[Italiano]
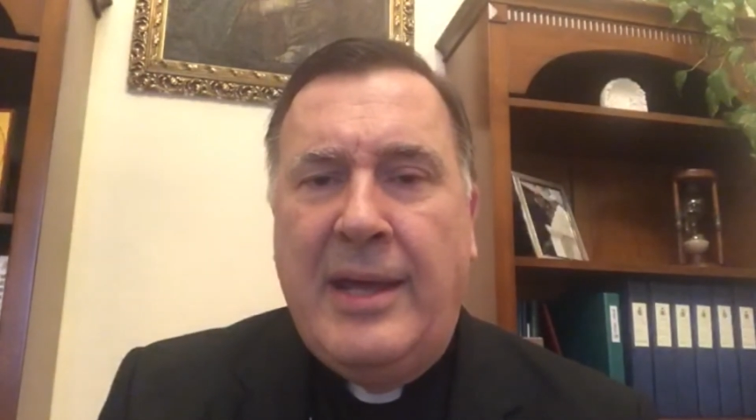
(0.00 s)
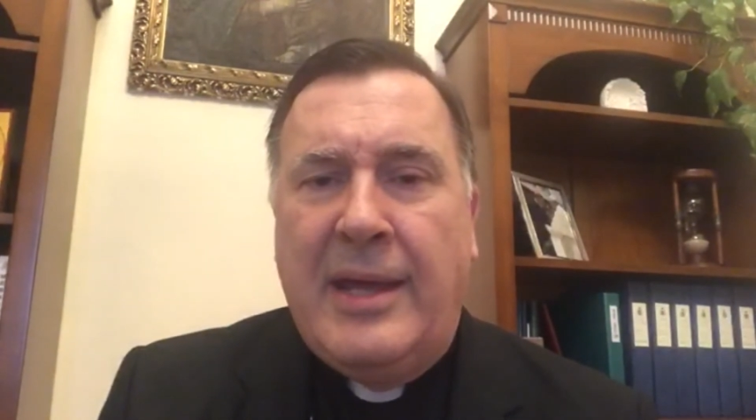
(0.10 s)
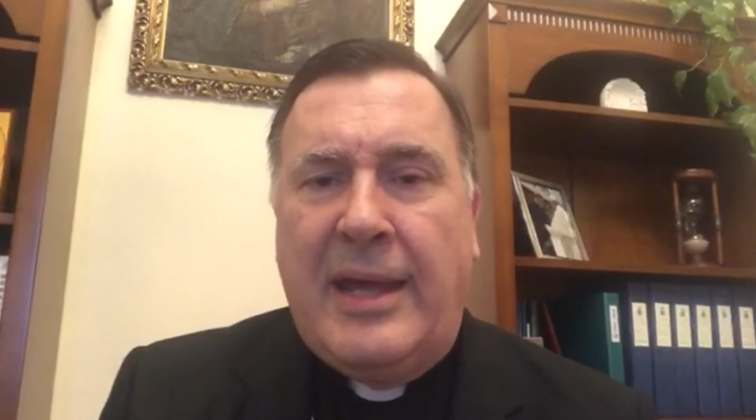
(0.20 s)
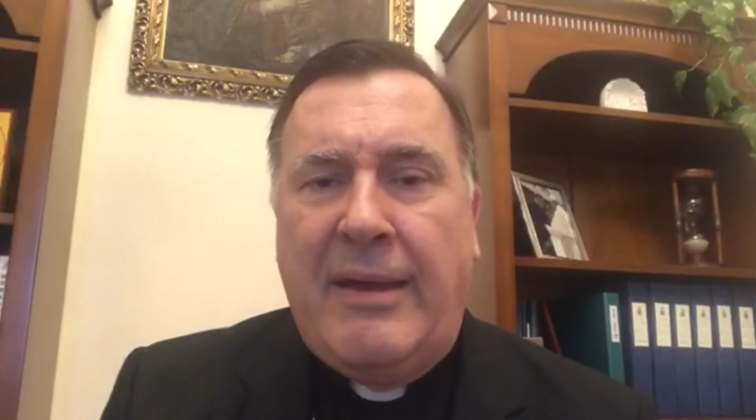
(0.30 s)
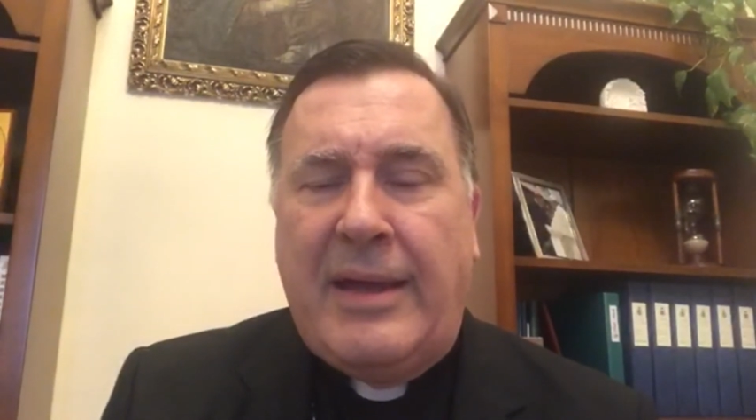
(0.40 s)

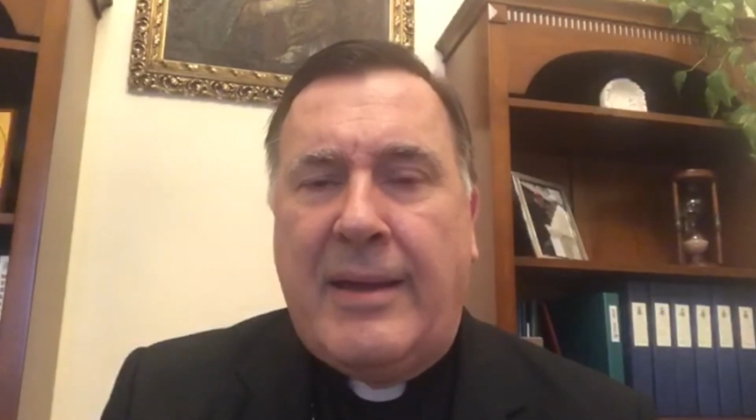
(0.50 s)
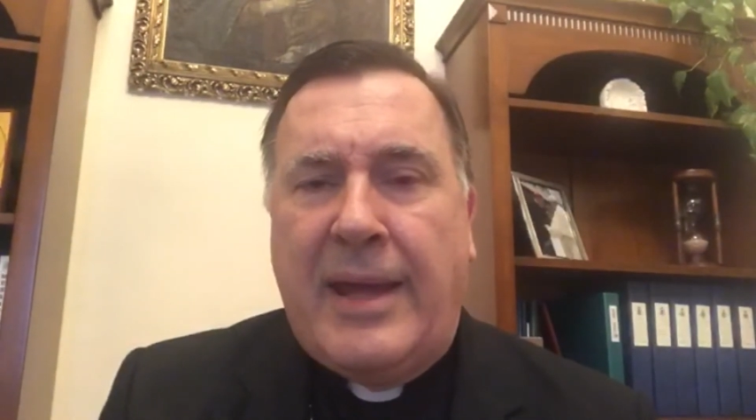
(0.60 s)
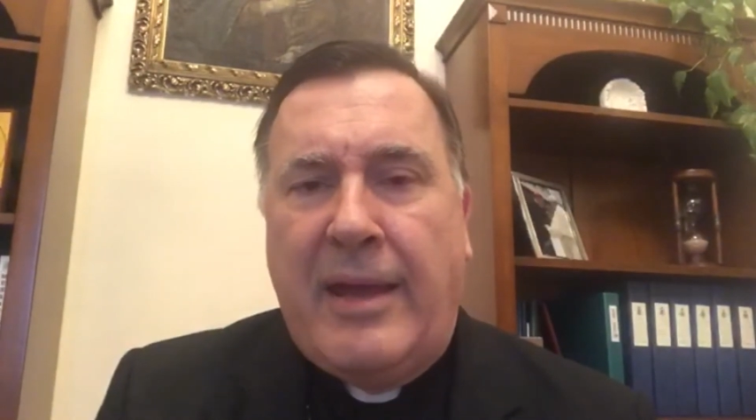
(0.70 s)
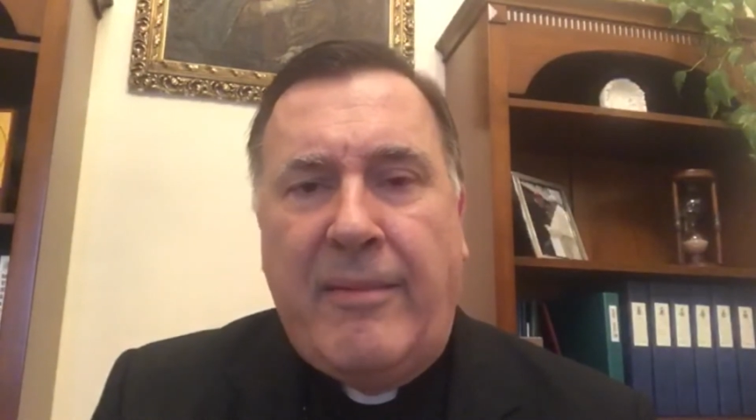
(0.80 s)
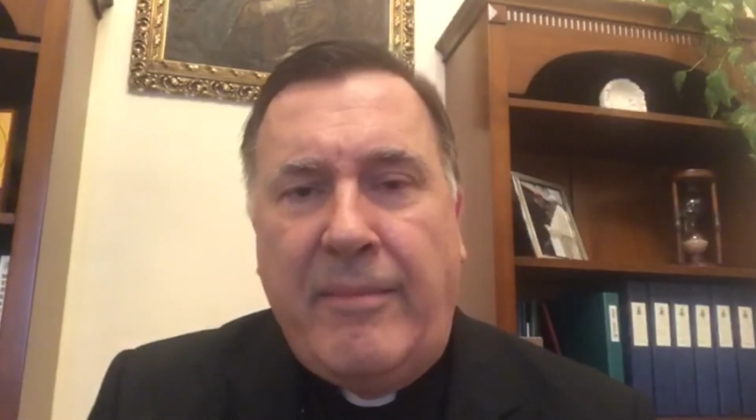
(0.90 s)
che,
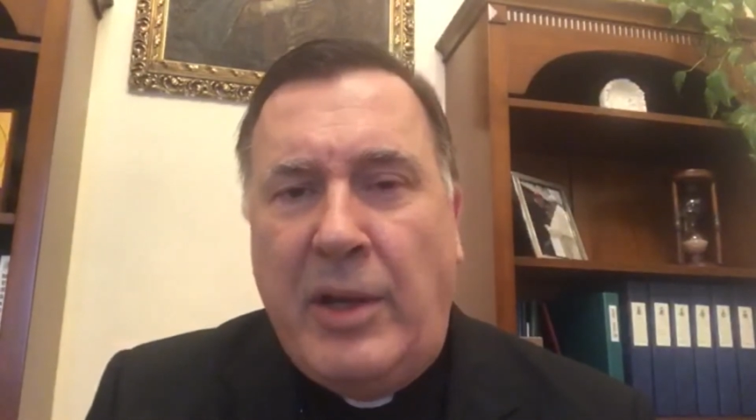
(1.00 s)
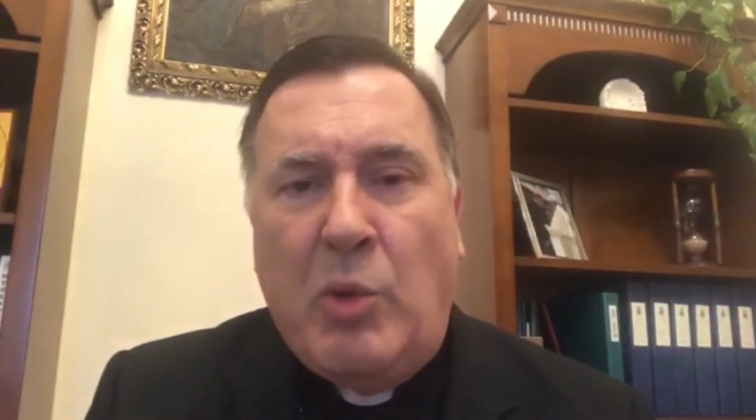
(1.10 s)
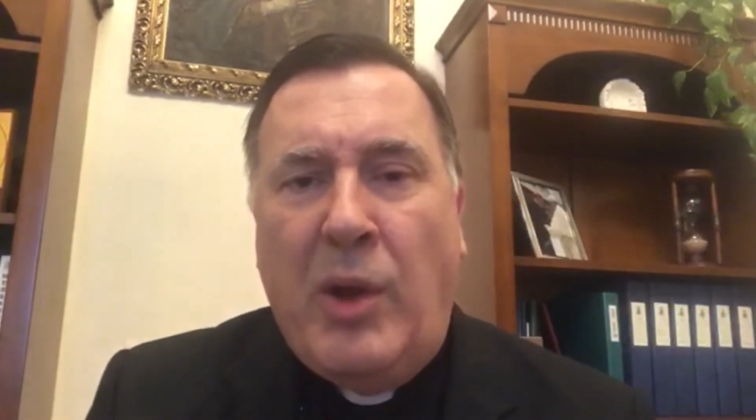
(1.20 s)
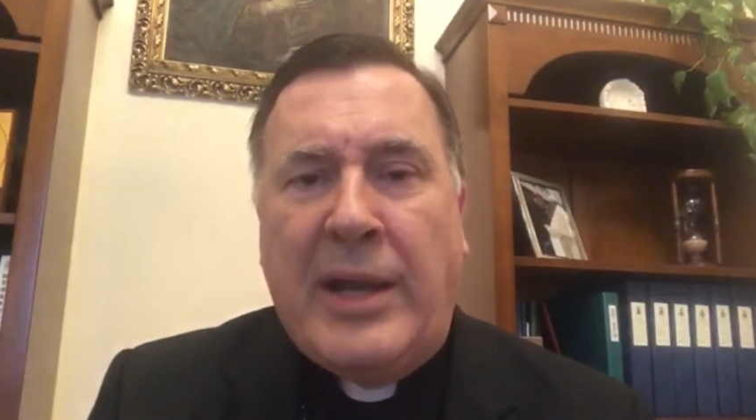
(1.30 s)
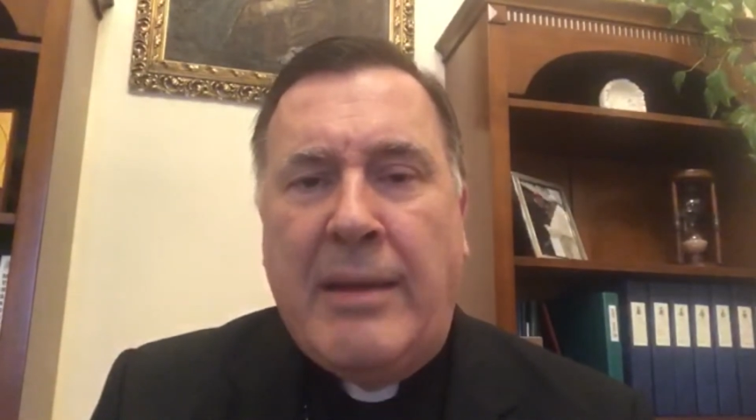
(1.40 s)
che in
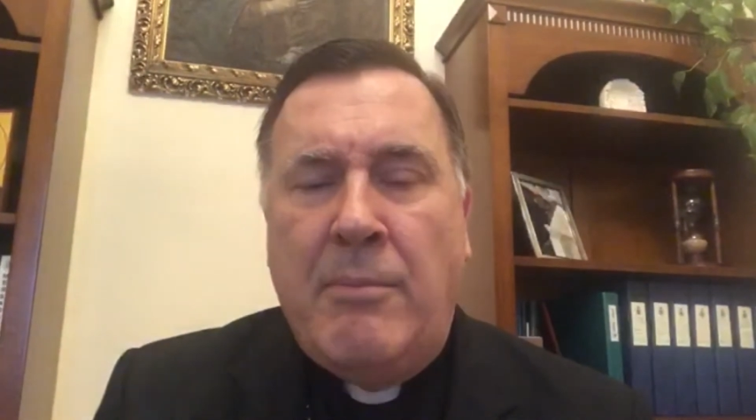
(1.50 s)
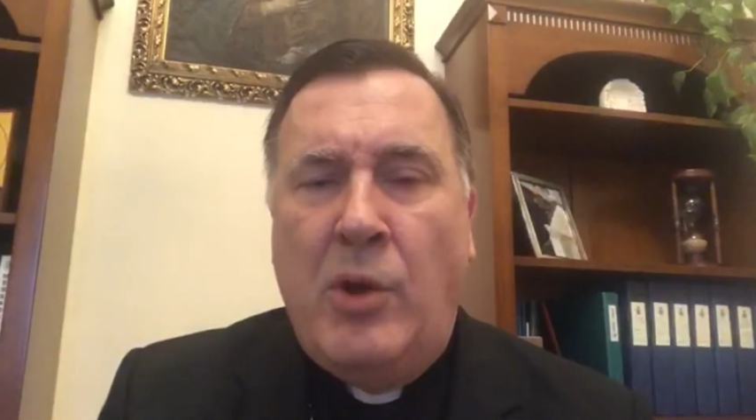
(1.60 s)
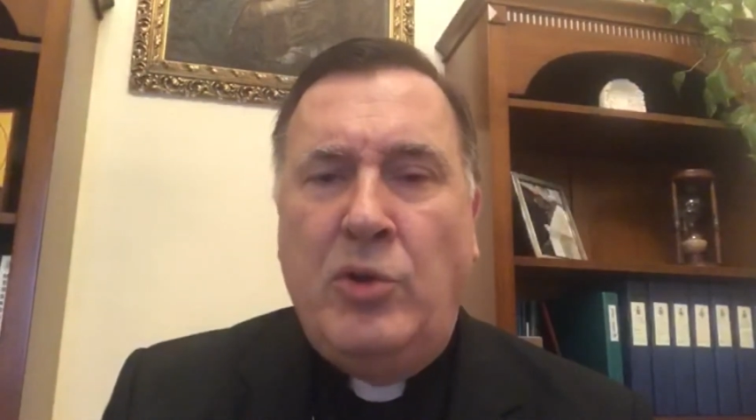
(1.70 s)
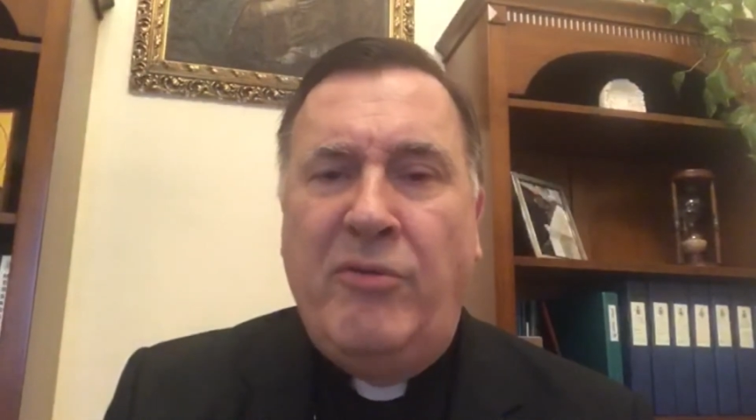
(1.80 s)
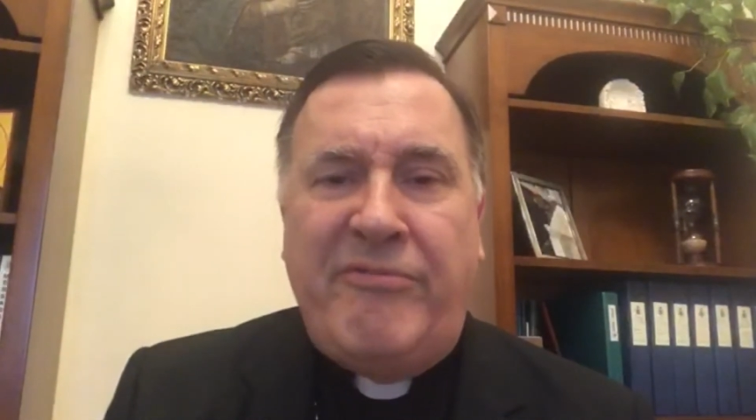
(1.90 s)
qualche
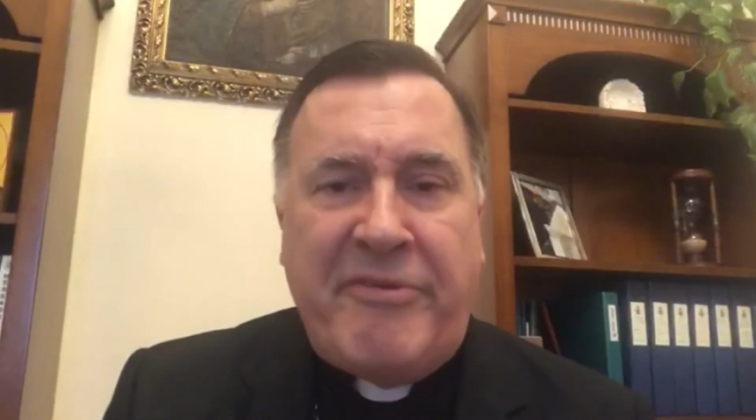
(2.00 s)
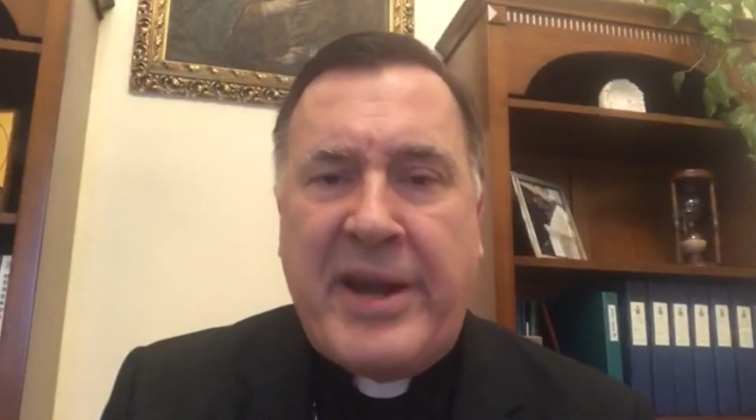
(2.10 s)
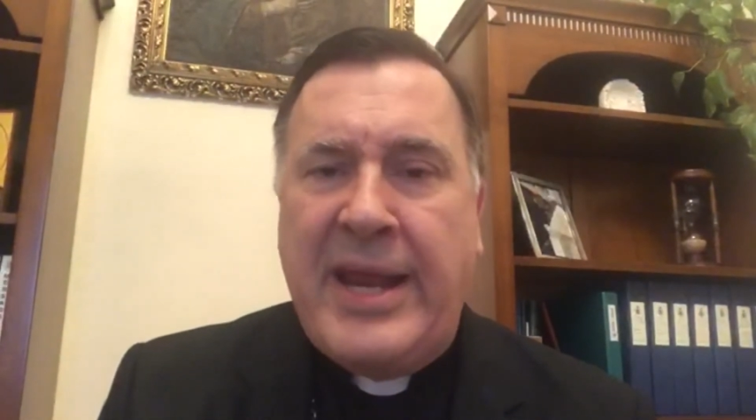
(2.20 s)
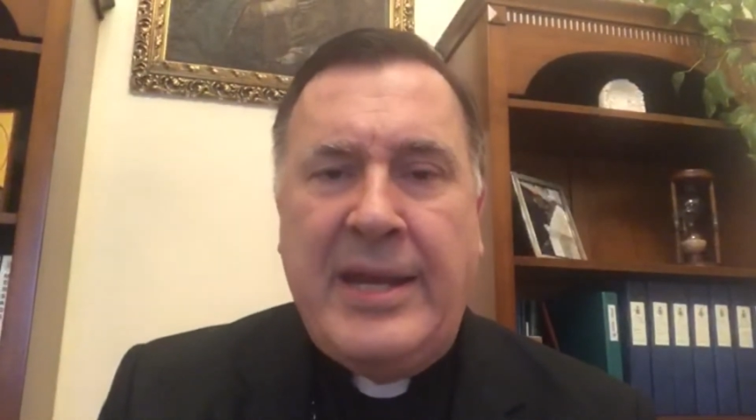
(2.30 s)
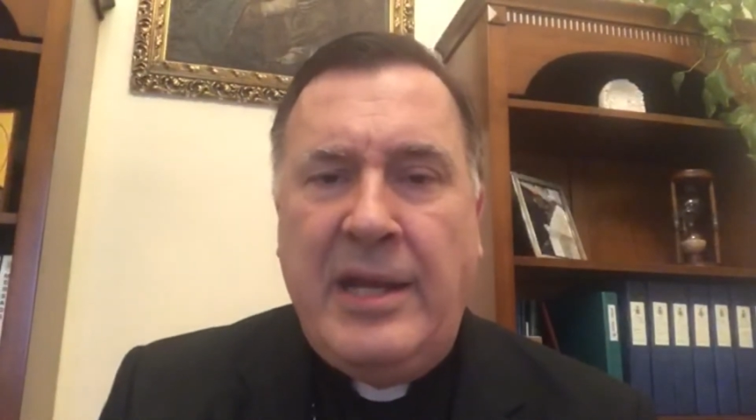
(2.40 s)
modo
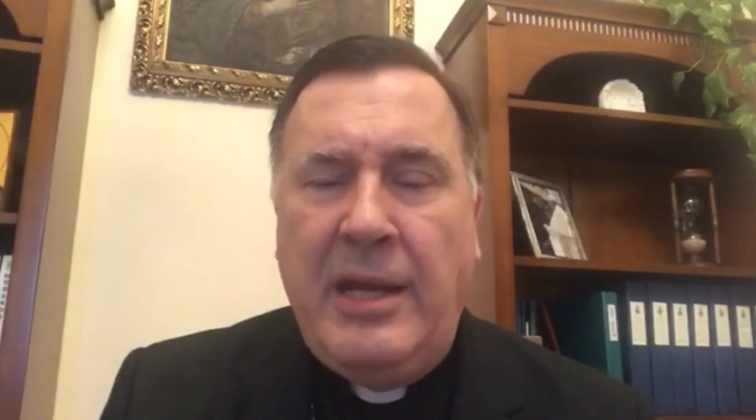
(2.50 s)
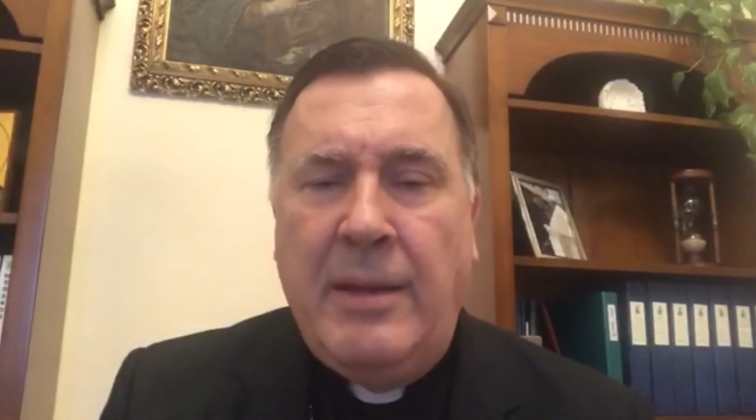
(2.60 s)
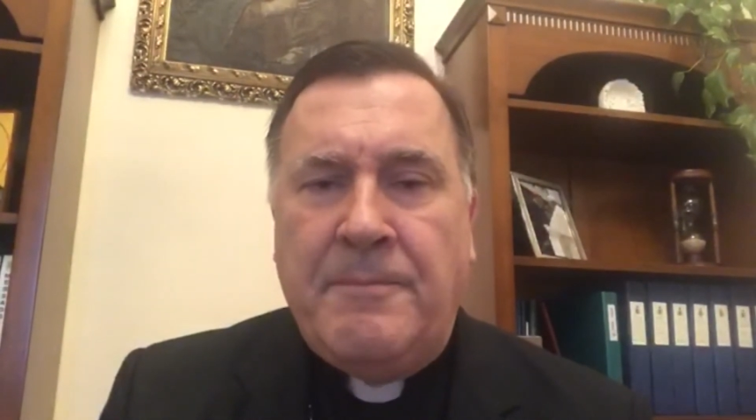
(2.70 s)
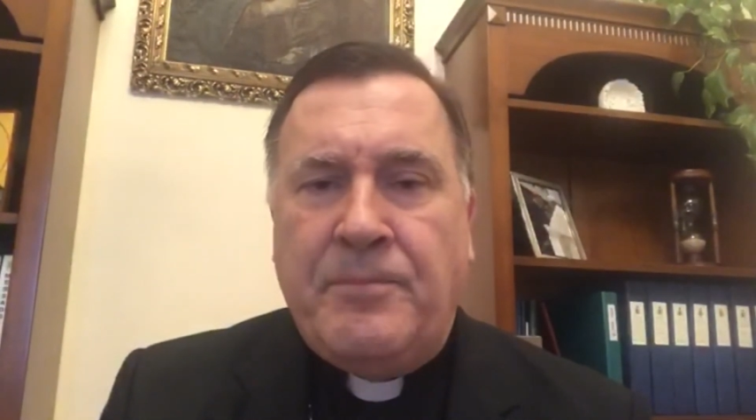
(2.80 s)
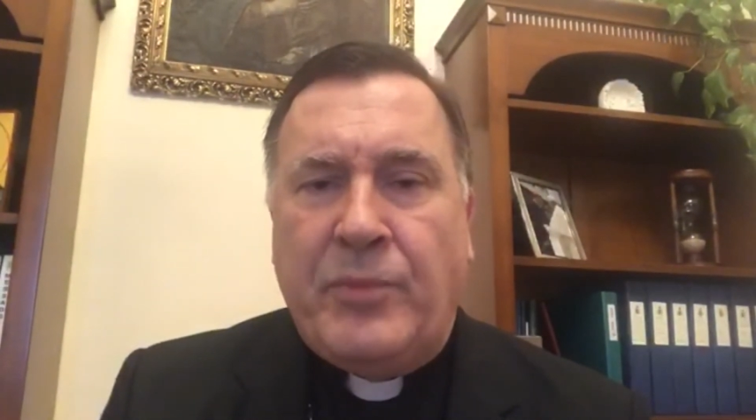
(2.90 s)

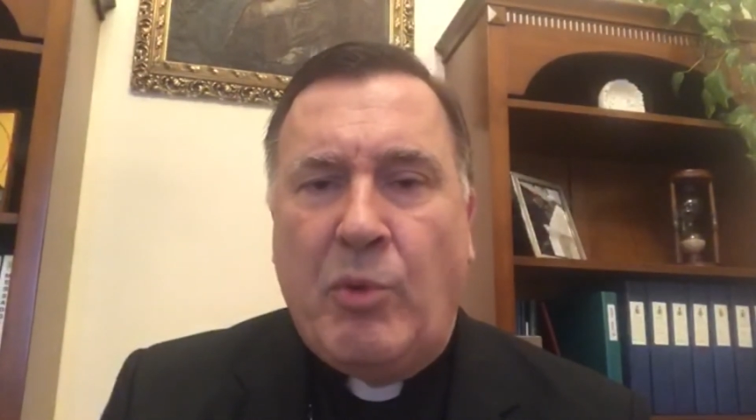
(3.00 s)
freni